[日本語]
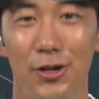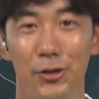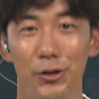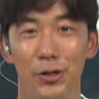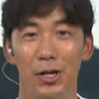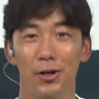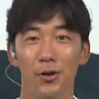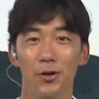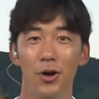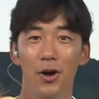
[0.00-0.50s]
いうこと
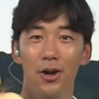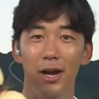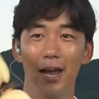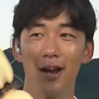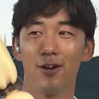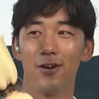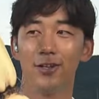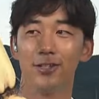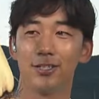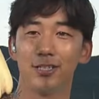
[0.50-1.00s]
で、この
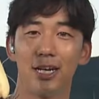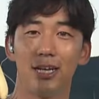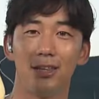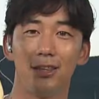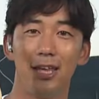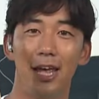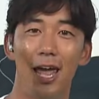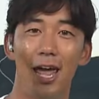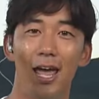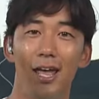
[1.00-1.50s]
レンコン使っ
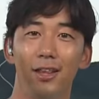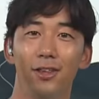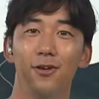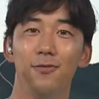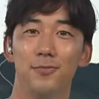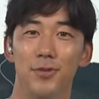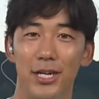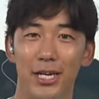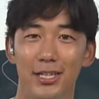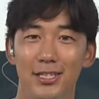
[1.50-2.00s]
て
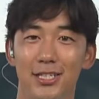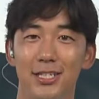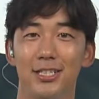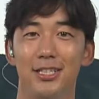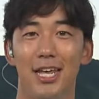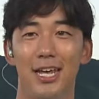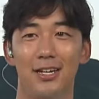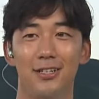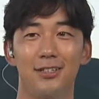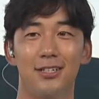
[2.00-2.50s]
丼作っ
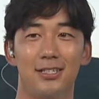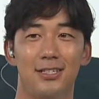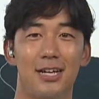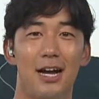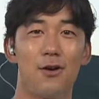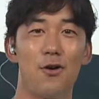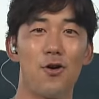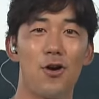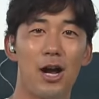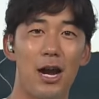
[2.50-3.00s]
ていくんですが、
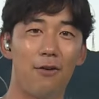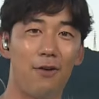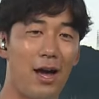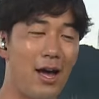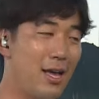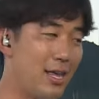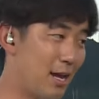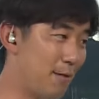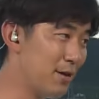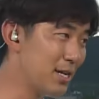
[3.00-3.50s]
ここからは
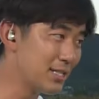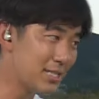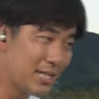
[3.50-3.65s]
山